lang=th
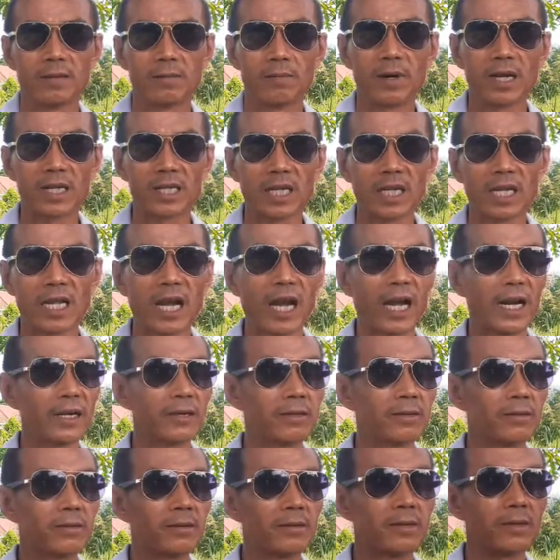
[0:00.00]
มาตรฐาน
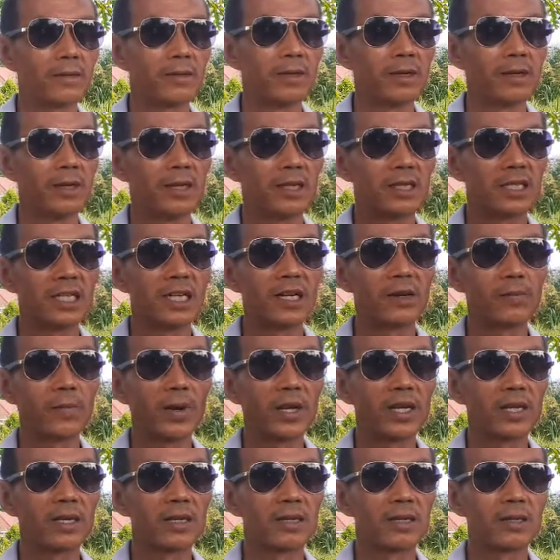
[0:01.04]
ซึ่งเป็น